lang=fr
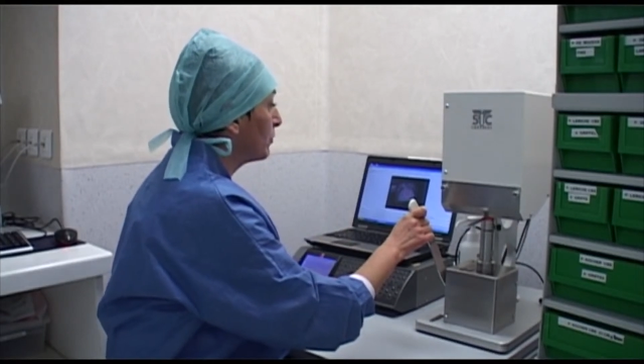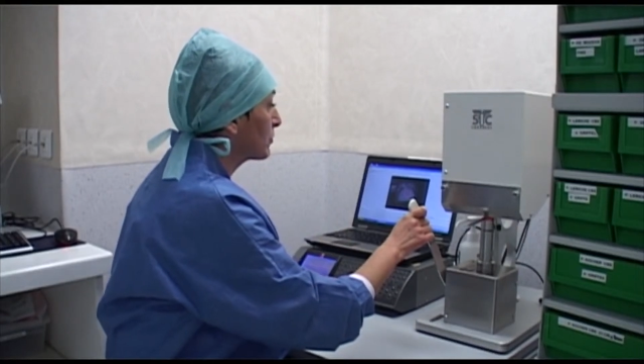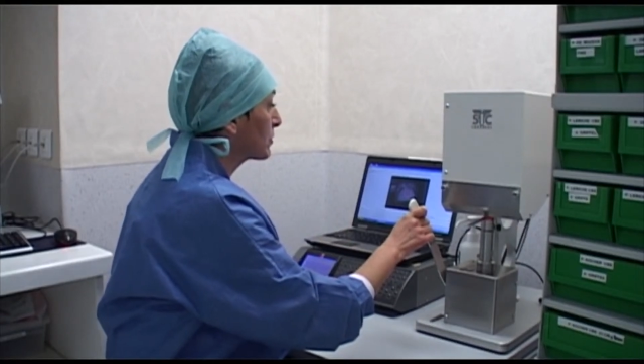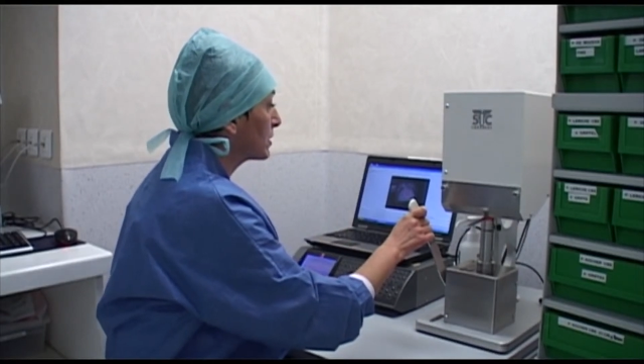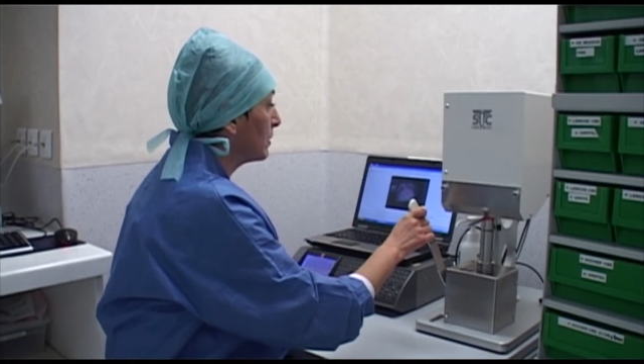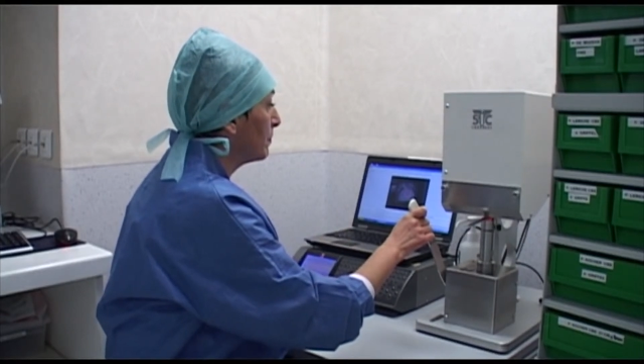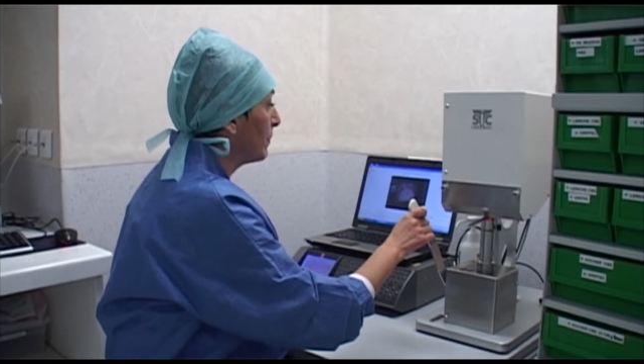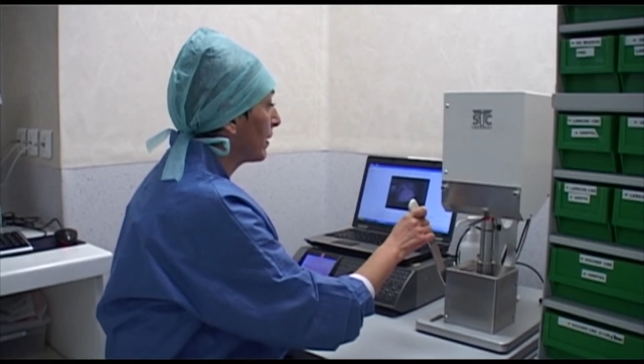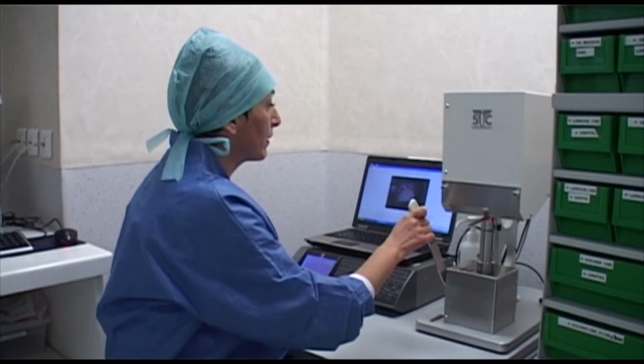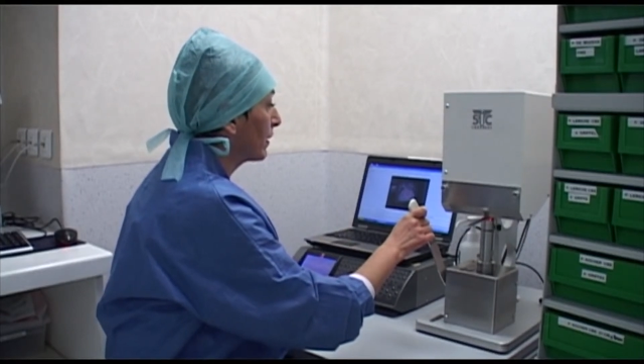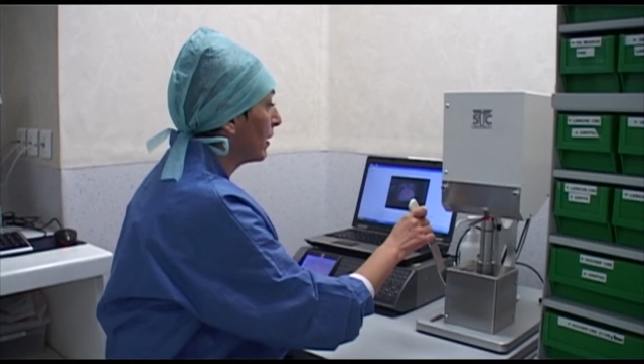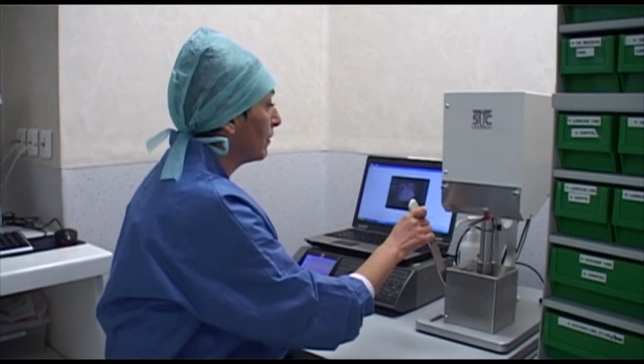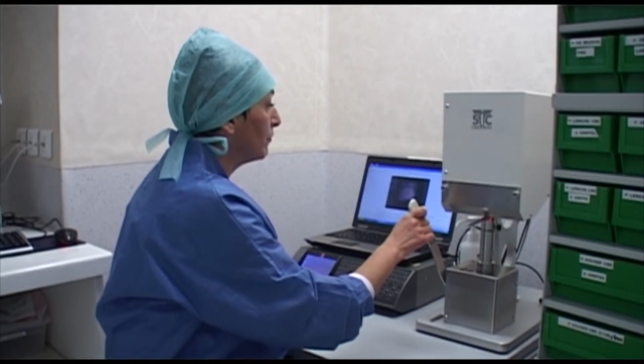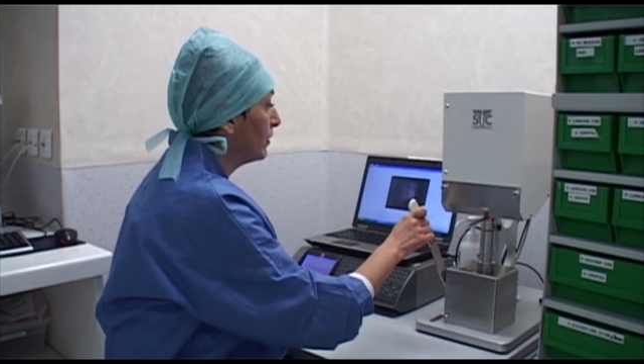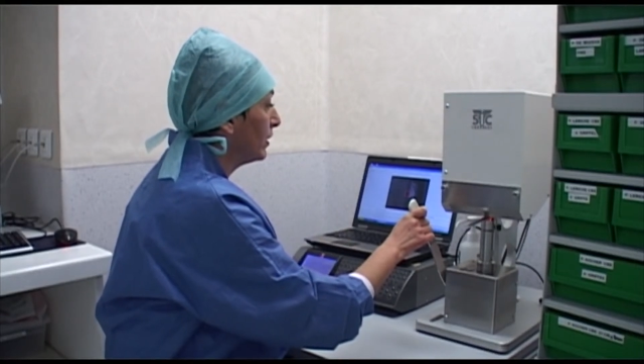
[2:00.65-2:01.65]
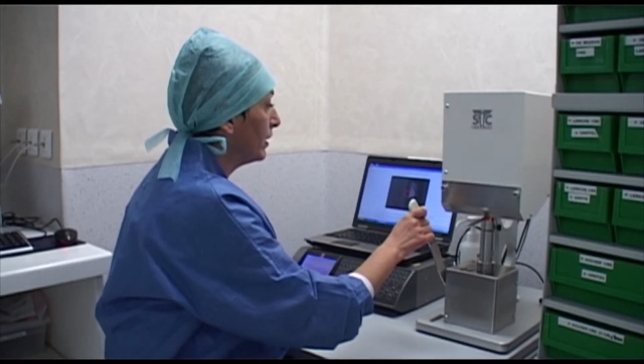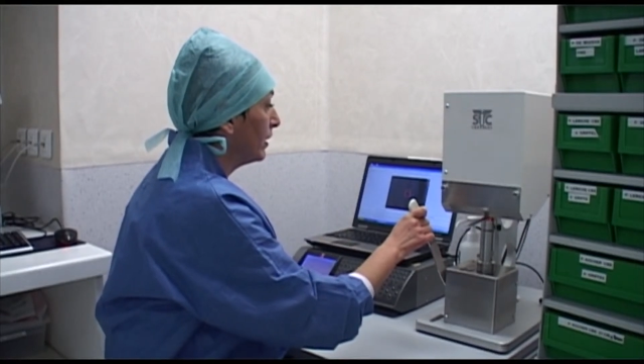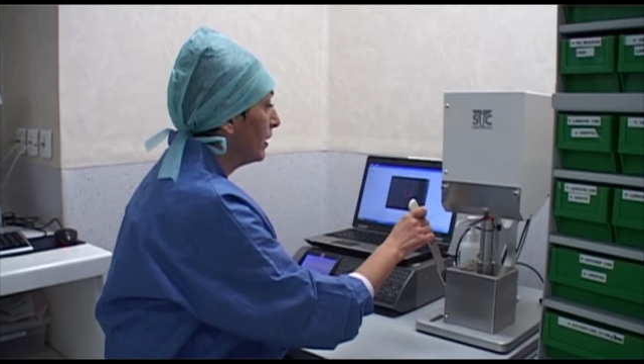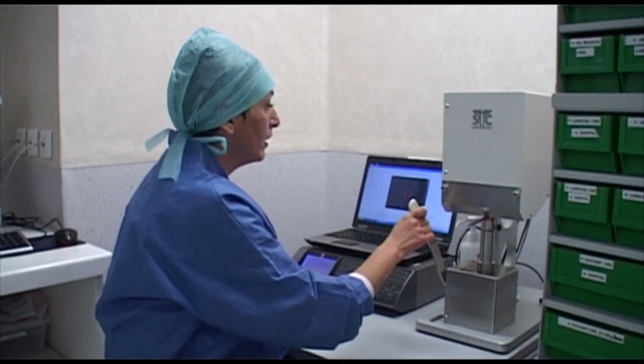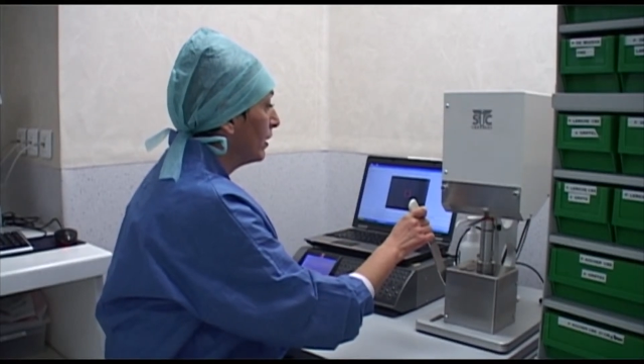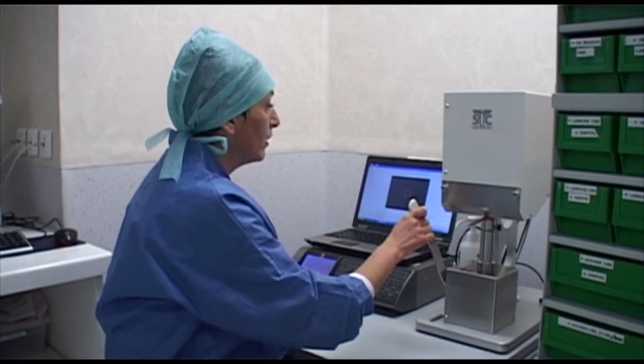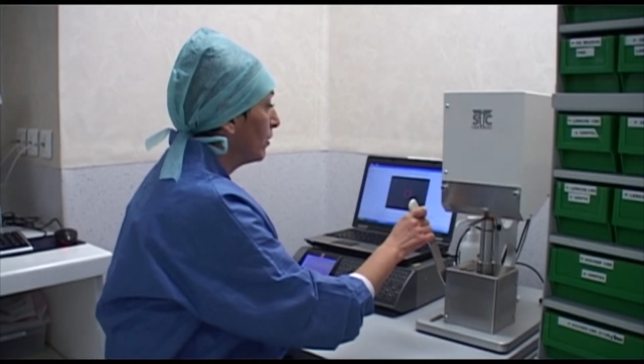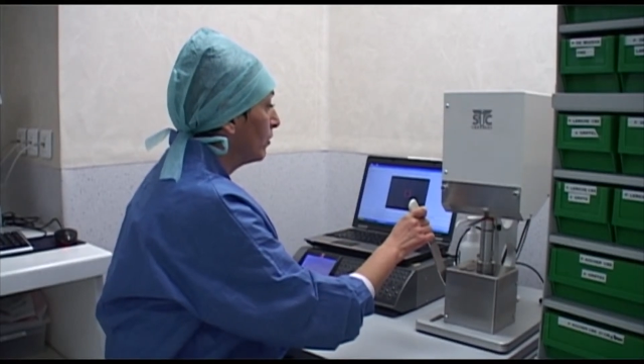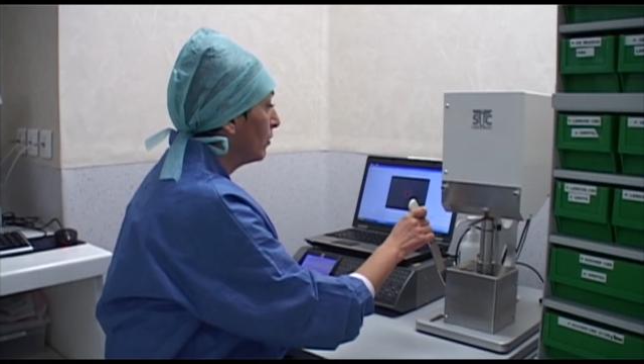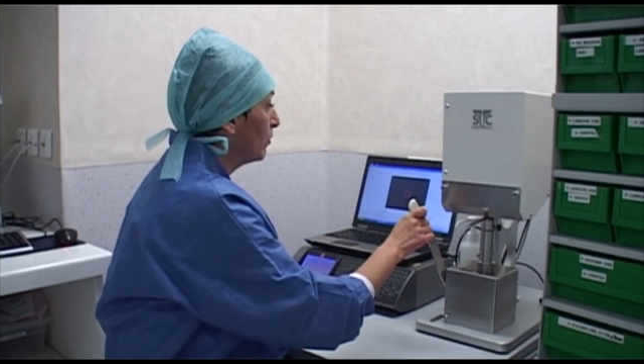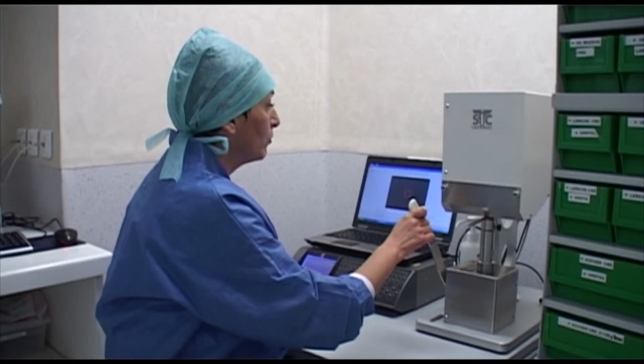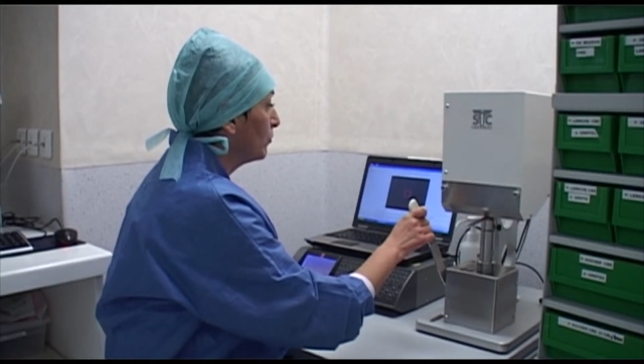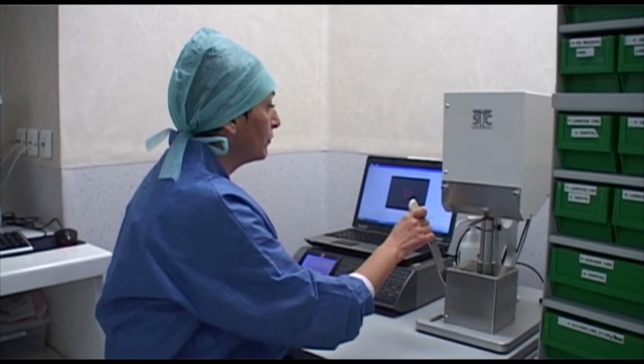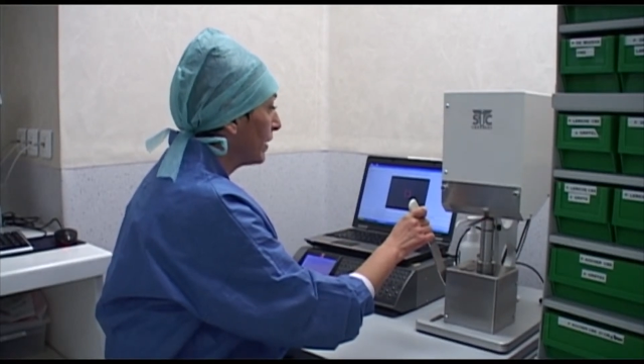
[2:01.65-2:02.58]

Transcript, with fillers: commencer par graver euh, le